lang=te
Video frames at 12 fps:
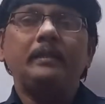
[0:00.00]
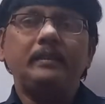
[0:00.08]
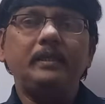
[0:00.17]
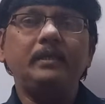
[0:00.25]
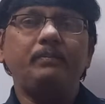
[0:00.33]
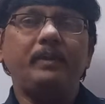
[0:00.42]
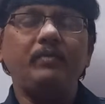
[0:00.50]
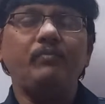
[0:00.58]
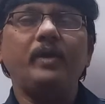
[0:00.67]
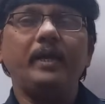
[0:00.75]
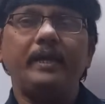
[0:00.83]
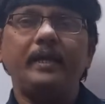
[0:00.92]
దీన్ని
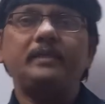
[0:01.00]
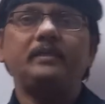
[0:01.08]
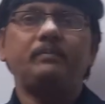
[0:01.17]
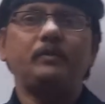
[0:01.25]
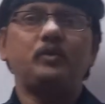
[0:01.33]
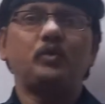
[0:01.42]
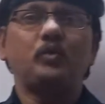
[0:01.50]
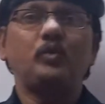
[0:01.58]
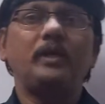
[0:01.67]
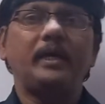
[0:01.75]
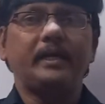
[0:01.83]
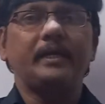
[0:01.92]
బ్రీఫ్గా ఎలా చెప్పొచ్చు
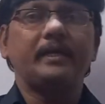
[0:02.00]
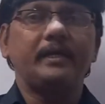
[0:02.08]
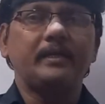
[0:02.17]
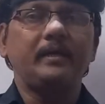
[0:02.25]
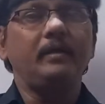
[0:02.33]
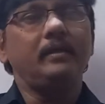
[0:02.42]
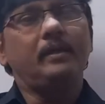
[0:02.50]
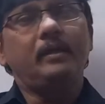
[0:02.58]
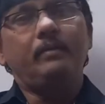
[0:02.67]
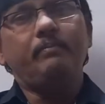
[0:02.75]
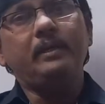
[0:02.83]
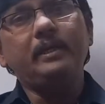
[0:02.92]
అంటే కనుక
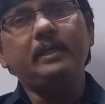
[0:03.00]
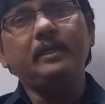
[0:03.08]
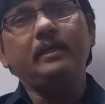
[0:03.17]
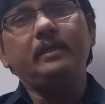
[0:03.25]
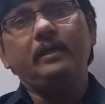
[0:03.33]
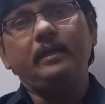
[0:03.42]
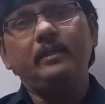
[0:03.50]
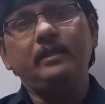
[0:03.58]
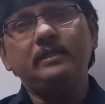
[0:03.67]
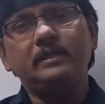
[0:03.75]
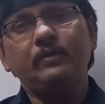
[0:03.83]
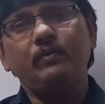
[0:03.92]
మనకి ఏదైనా
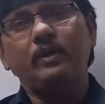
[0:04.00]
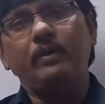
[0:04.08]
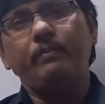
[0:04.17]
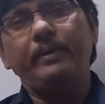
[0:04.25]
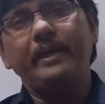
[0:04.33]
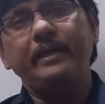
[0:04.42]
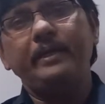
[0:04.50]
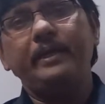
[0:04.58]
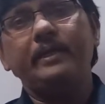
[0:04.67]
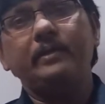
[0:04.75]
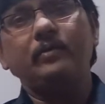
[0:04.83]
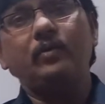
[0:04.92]
సరే ఒక
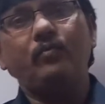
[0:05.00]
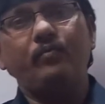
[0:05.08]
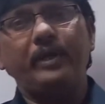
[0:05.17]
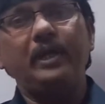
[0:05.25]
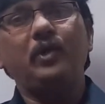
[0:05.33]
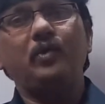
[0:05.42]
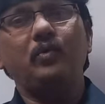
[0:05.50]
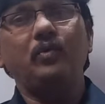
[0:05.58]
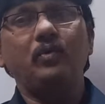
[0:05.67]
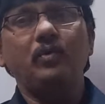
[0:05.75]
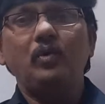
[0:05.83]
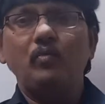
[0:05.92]
మ్యాగ్నెటిక్ ఫీల్డ్లో
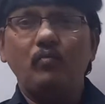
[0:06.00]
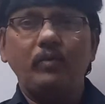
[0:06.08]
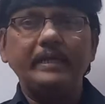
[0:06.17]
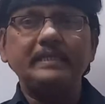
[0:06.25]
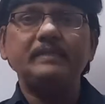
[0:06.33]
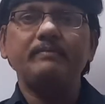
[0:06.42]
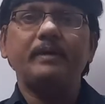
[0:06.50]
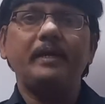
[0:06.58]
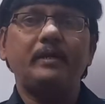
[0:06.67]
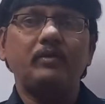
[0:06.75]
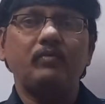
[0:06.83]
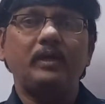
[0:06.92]
ఫ్లక్స్
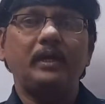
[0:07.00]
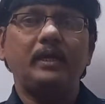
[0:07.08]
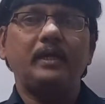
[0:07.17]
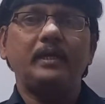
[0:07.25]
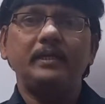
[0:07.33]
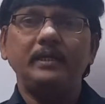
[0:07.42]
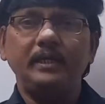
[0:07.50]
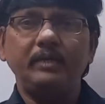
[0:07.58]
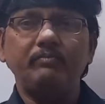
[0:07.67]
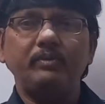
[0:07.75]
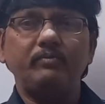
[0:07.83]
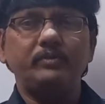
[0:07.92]
మారటం వల్ల
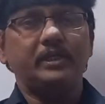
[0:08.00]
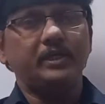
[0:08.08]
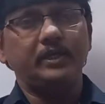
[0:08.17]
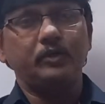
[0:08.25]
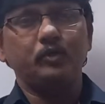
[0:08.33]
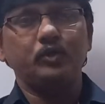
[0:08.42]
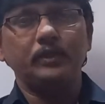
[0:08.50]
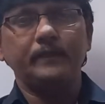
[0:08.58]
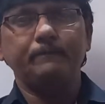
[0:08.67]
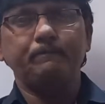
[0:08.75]
ఈఎంఎఫ్ e జనరేట్ అవుతుంది